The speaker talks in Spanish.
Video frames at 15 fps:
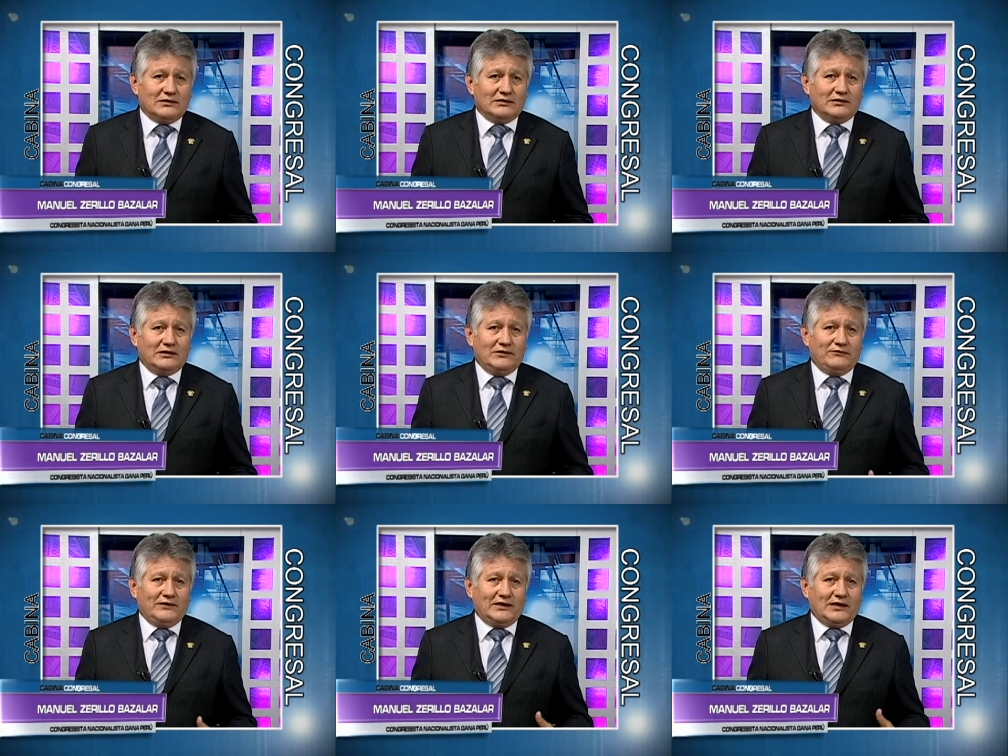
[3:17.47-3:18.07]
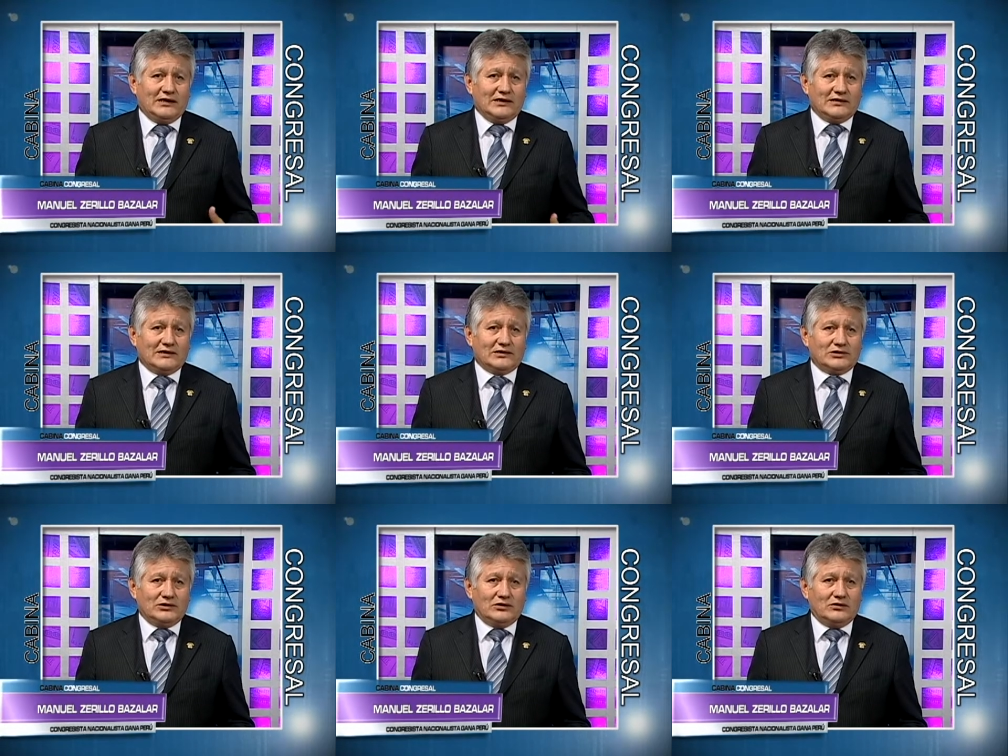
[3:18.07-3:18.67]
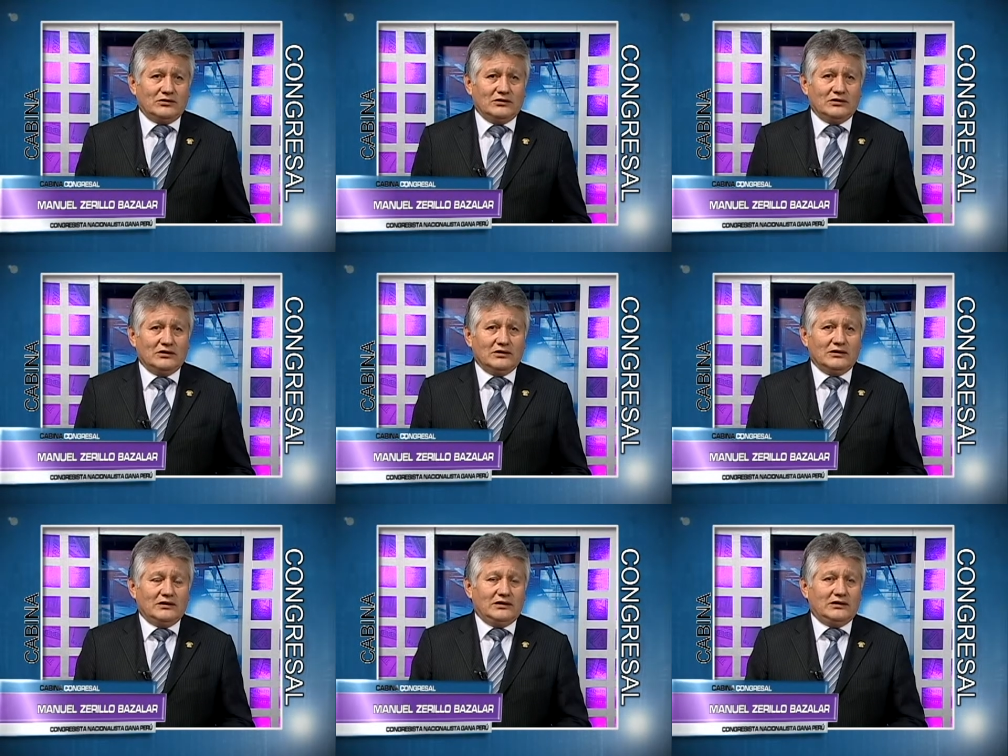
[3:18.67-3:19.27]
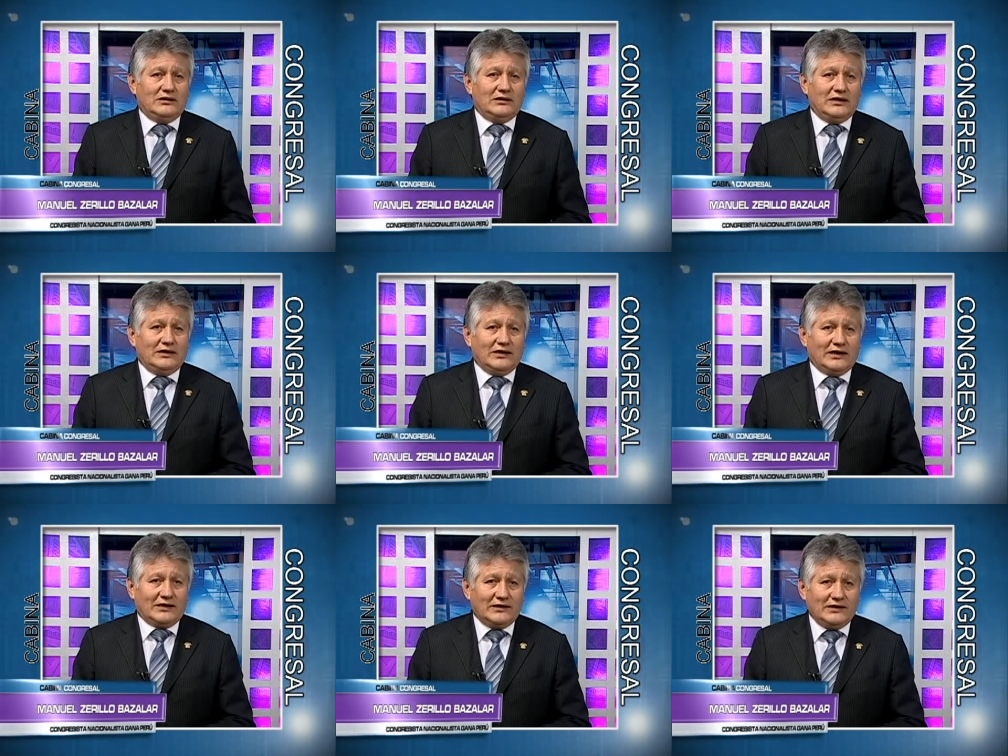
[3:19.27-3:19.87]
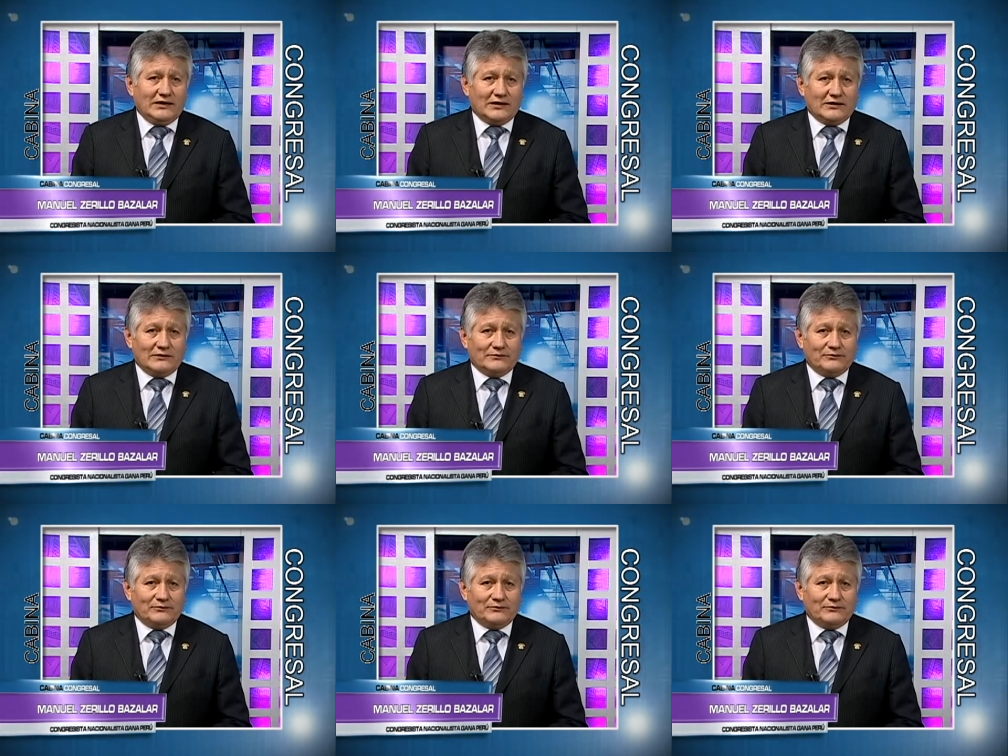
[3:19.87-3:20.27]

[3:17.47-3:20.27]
de Fiscalización y de Energía.